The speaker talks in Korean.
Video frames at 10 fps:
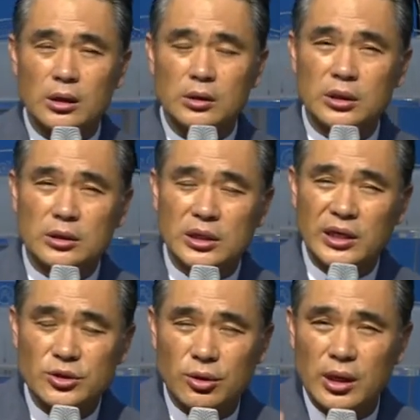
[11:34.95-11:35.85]

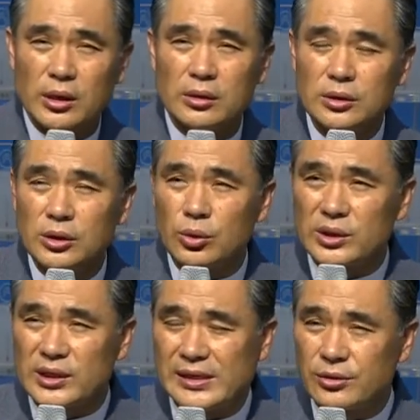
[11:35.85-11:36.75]
그렇게 선하게
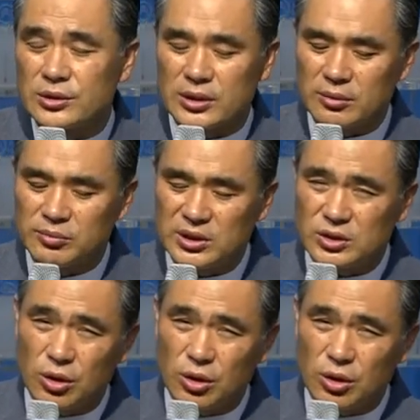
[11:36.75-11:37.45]
의롭게 살던 사람들이